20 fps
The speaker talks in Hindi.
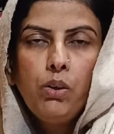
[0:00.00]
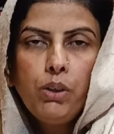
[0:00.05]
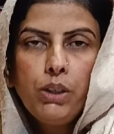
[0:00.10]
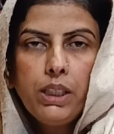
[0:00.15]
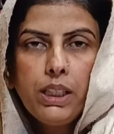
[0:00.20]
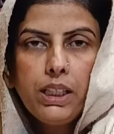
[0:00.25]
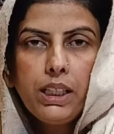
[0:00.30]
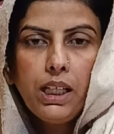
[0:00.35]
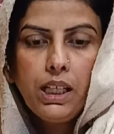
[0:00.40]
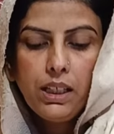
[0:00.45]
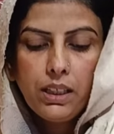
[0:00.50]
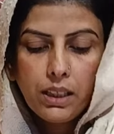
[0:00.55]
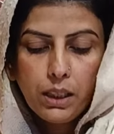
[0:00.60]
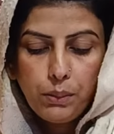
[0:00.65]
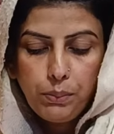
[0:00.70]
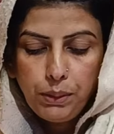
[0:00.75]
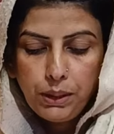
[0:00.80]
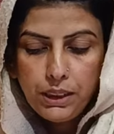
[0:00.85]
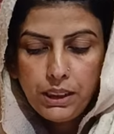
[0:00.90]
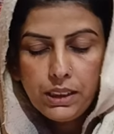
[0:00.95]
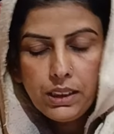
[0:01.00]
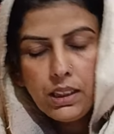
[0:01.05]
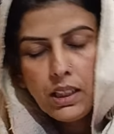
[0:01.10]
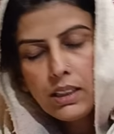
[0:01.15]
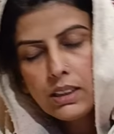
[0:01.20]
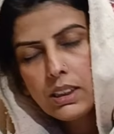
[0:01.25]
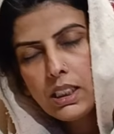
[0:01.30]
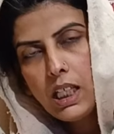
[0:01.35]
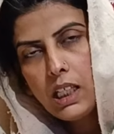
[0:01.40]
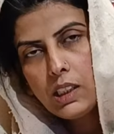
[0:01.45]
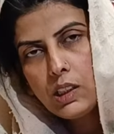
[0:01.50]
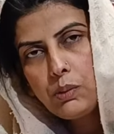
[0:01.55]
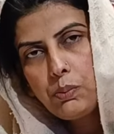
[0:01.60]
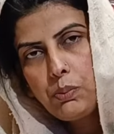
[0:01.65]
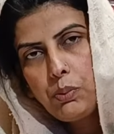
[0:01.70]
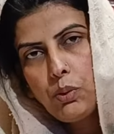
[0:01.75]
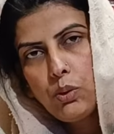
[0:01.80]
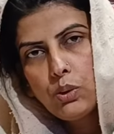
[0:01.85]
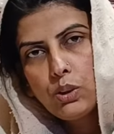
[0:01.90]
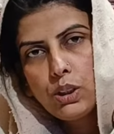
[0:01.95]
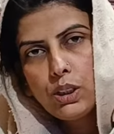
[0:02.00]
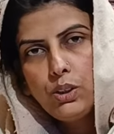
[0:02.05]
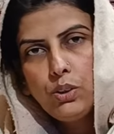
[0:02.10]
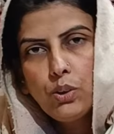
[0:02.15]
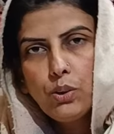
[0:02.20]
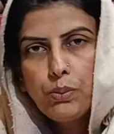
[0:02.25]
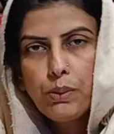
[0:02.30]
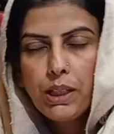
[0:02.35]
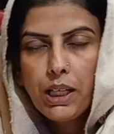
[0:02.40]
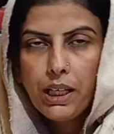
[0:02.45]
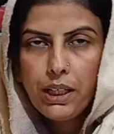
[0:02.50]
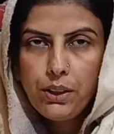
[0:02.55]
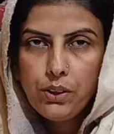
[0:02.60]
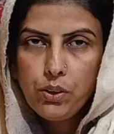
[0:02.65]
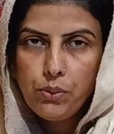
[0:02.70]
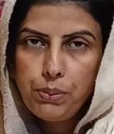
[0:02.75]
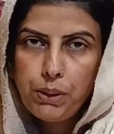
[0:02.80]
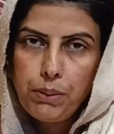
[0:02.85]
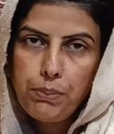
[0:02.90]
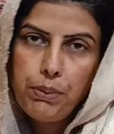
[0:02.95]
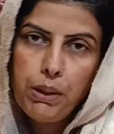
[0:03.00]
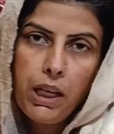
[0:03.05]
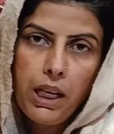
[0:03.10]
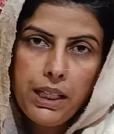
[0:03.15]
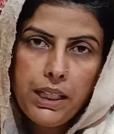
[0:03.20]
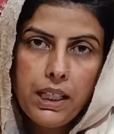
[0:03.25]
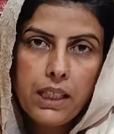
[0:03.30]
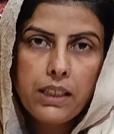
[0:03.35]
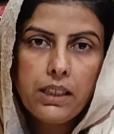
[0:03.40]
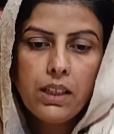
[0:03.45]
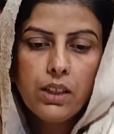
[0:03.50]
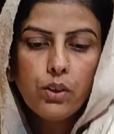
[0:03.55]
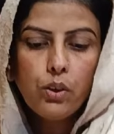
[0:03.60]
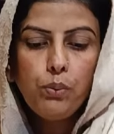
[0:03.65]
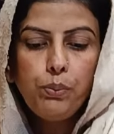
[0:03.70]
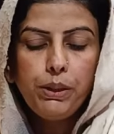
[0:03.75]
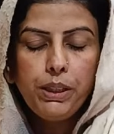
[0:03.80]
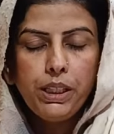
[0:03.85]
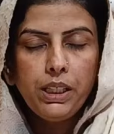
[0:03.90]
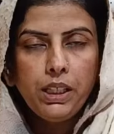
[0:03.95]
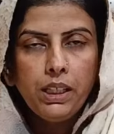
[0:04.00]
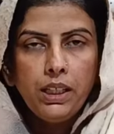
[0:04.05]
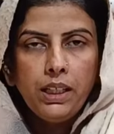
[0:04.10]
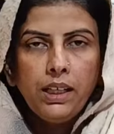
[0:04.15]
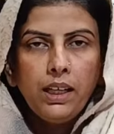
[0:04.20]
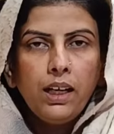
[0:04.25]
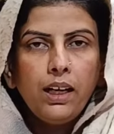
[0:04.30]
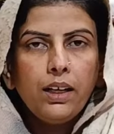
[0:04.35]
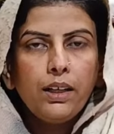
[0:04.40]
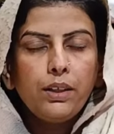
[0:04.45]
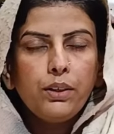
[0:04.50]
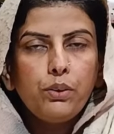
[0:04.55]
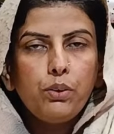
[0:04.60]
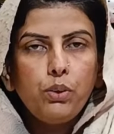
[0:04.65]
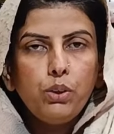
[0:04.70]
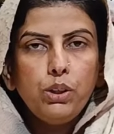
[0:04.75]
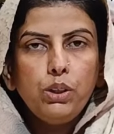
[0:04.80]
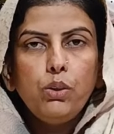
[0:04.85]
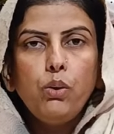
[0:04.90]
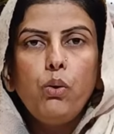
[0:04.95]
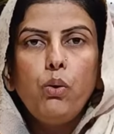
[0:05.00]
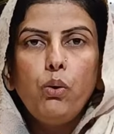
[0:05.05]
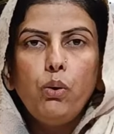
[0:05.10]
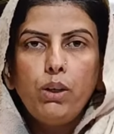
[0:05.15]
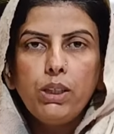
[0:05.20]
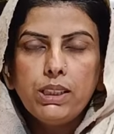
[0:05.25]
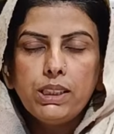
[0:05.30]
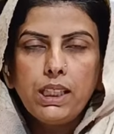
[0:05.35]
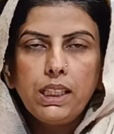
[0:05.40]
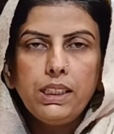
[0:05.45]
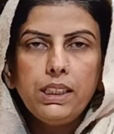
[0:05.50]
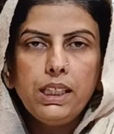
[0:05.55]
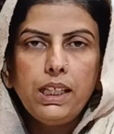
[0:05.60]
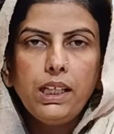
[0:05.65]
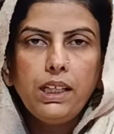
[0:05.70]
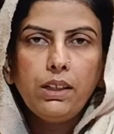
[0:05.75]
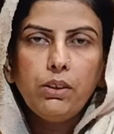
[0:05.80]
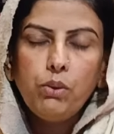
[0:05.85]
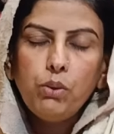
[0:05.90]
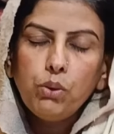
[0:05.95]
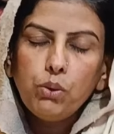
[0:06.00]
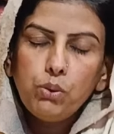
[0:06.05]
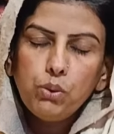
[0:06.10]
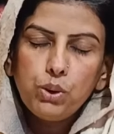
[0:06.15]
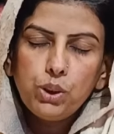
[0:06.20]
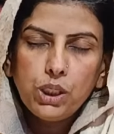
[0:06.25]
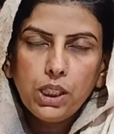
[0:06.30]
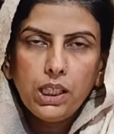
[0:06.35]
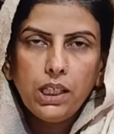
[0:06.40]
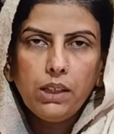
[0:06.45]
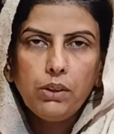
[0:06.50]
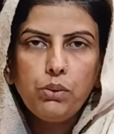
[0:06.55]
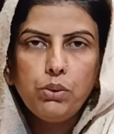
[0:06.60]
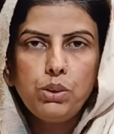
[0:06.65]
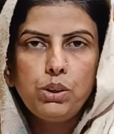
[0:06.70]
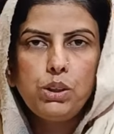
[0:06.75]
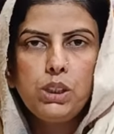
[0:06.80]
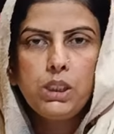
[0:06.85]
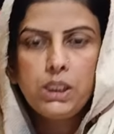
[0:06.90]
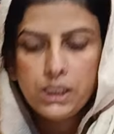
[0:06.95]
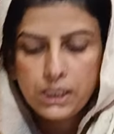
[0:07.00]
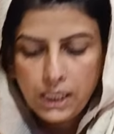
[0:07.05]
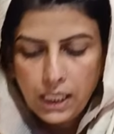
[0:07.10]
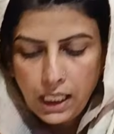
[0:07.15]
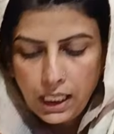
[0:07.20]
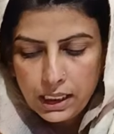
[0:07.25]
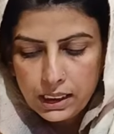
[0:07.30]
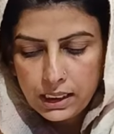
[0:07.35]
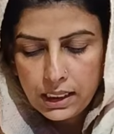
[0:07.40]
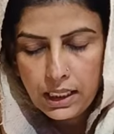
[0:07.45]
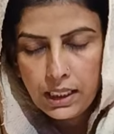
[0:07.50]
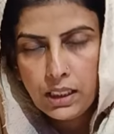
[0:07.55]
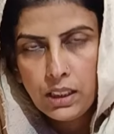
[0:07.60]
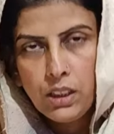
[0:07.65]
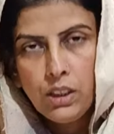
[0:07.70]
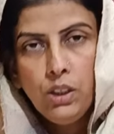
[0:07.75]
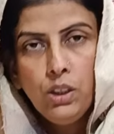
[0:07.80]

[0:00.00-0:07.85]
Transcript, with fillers: और क्या कहा अगर भाई इतना सात स्पोर्ट से योग बना रहे हो अपना बनाए रखा करो भाई अगर कोई और डिज़ाइन है और कुछ है कुछ शिकायत है